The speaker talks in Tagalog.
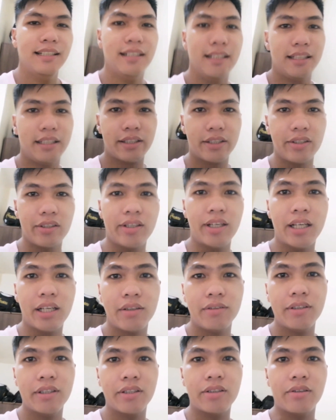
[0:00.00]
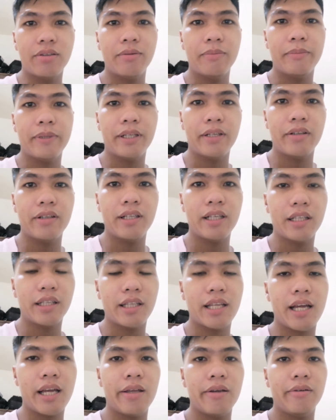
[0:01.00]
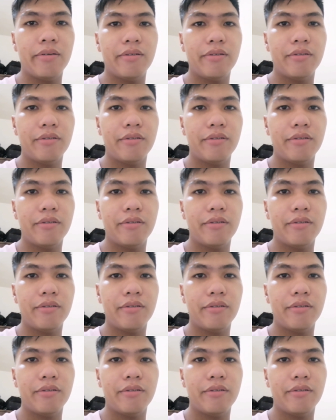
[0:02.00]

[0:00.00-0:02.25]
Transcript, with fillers: Sa ngayong araw na to, meron lang tayong